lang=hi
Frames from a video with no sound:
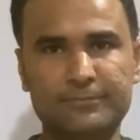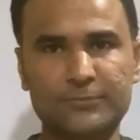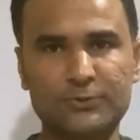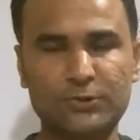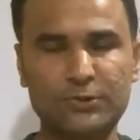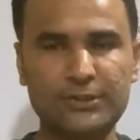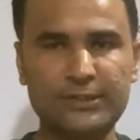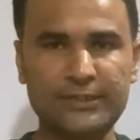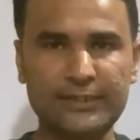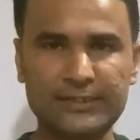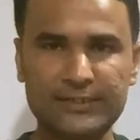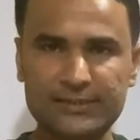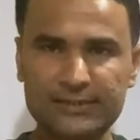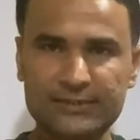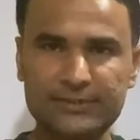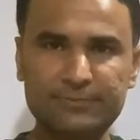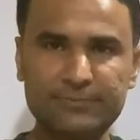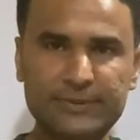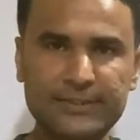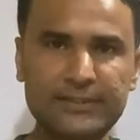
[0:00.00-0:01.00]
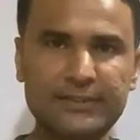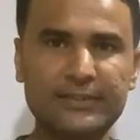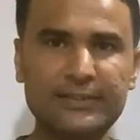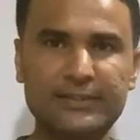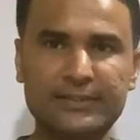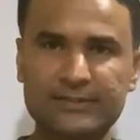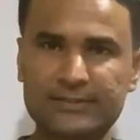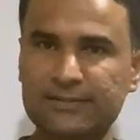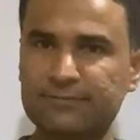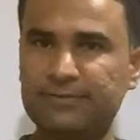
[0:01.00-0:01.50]
क्योंकि 21 भी
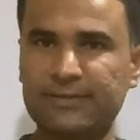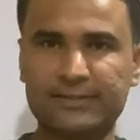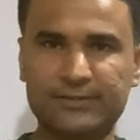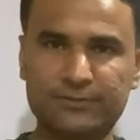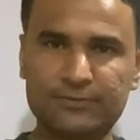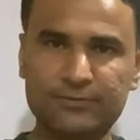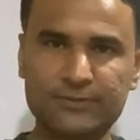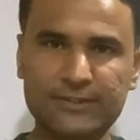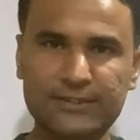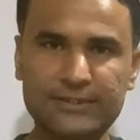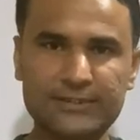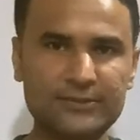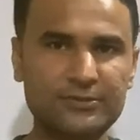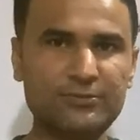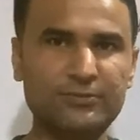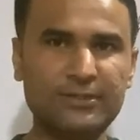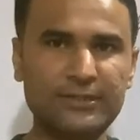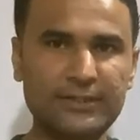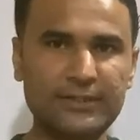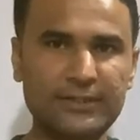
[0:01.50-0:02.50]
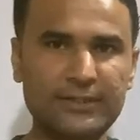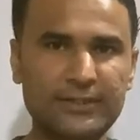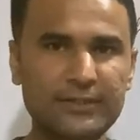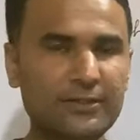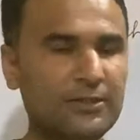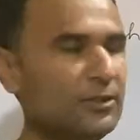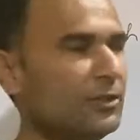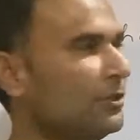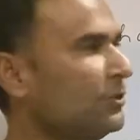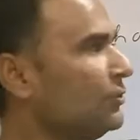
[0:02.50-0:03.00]
21 का फैक्टर होता है 21 को नहीं
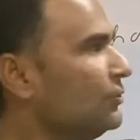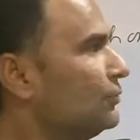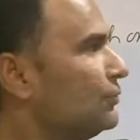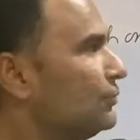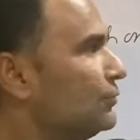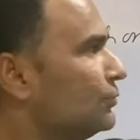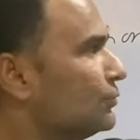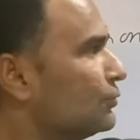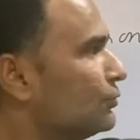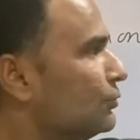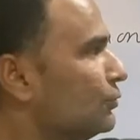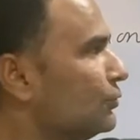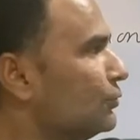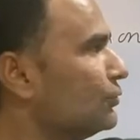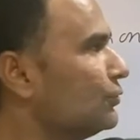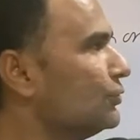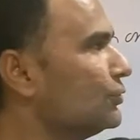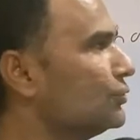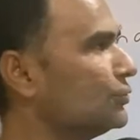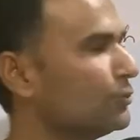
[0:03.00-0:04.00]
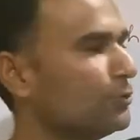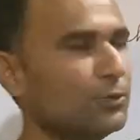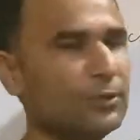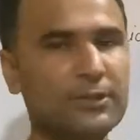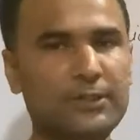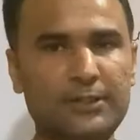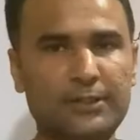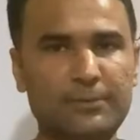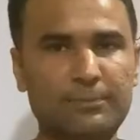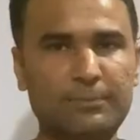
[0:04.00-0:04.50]
लेना उस खुद को
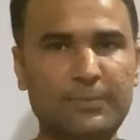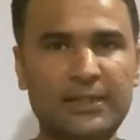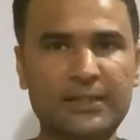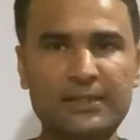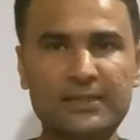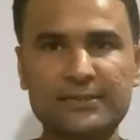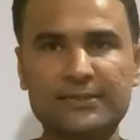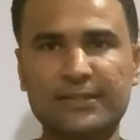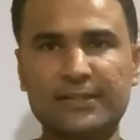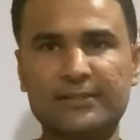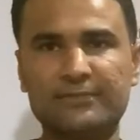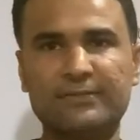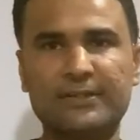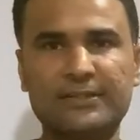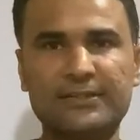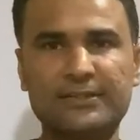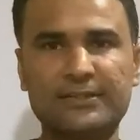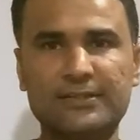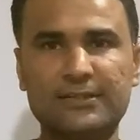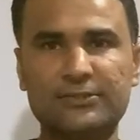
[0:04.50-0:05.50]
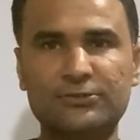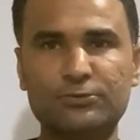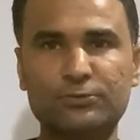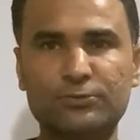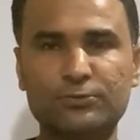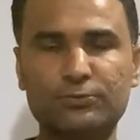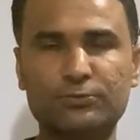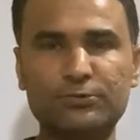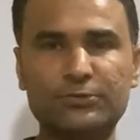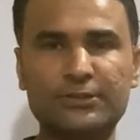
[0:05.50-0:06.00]
छोड़कर बाकी सारे फैक्टर का
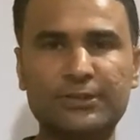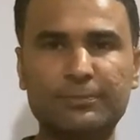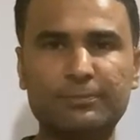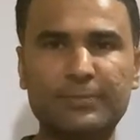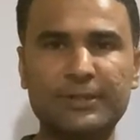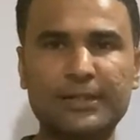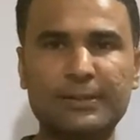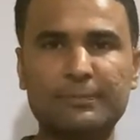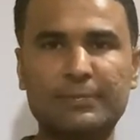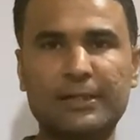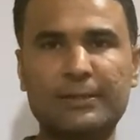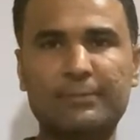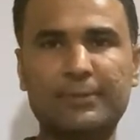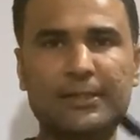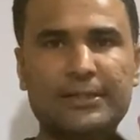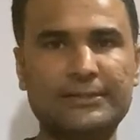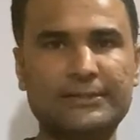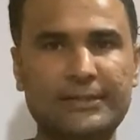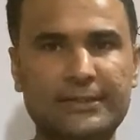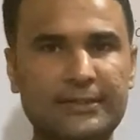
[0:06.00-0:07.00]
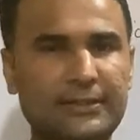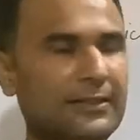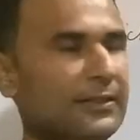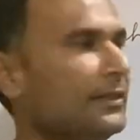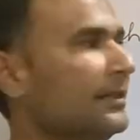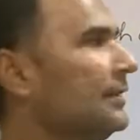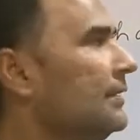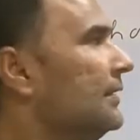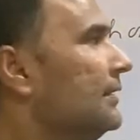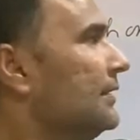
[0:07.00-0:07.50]
जोड़ उस नंबर के बराबर आ जाए
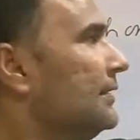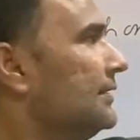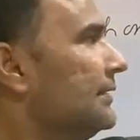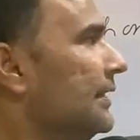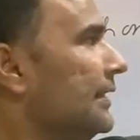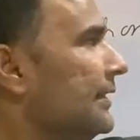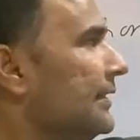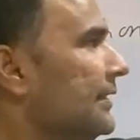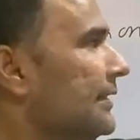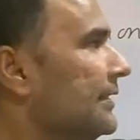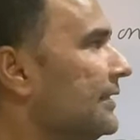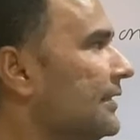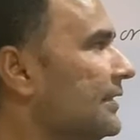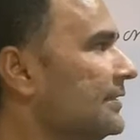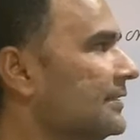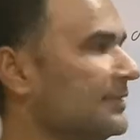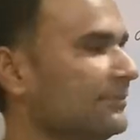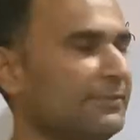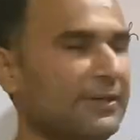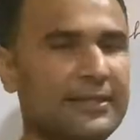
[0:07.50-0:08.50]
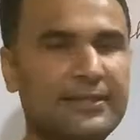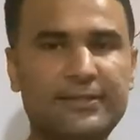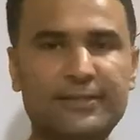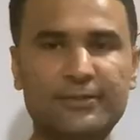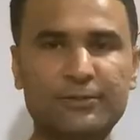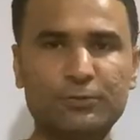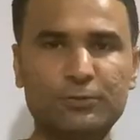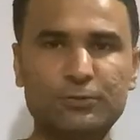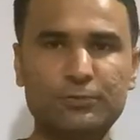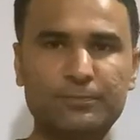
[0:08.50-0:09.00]
यानी 21 के फैक्टर
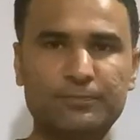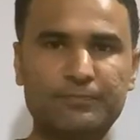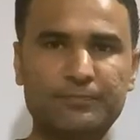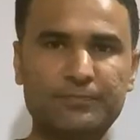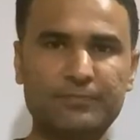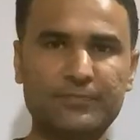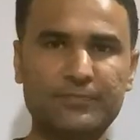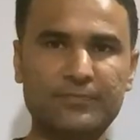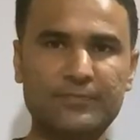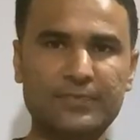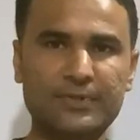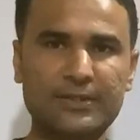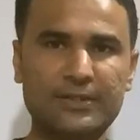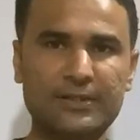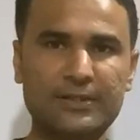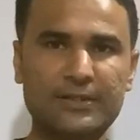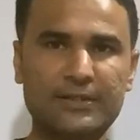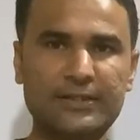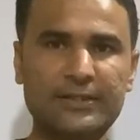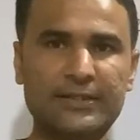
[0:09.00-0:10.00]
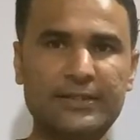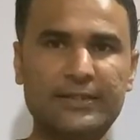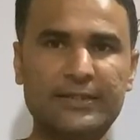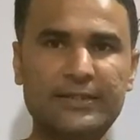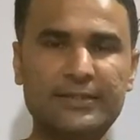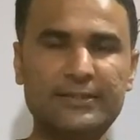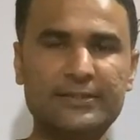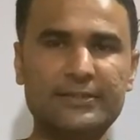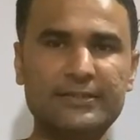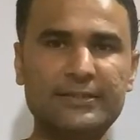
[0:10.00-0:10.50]
लो
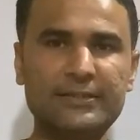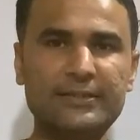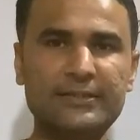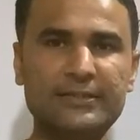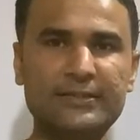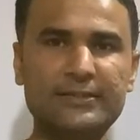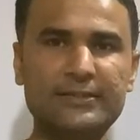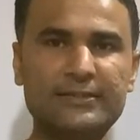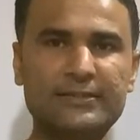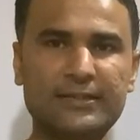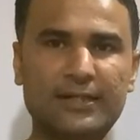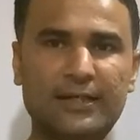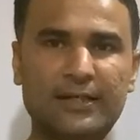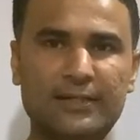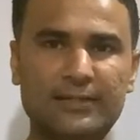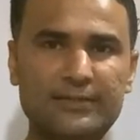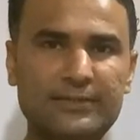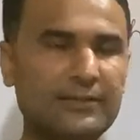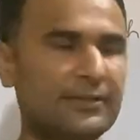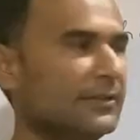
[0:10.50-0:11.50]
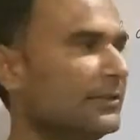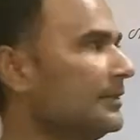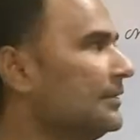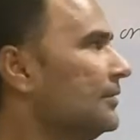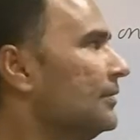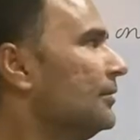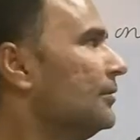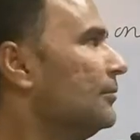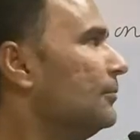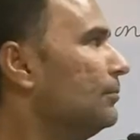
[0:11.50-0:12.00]
एक तीन सात
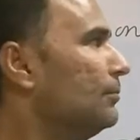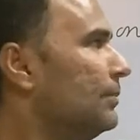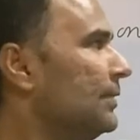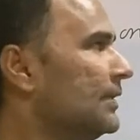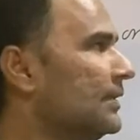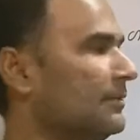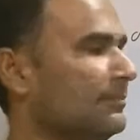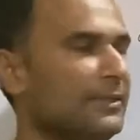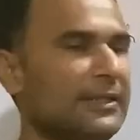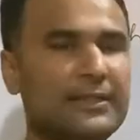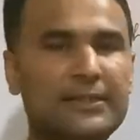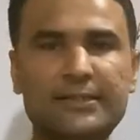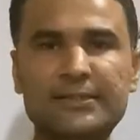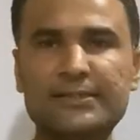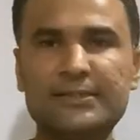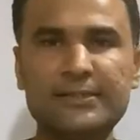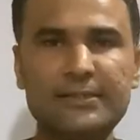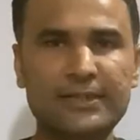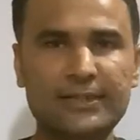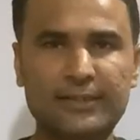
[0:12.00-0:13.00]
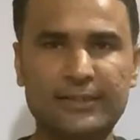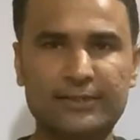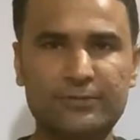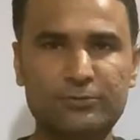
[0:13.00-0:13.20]
पर हमें इक्कीस नहीं लेना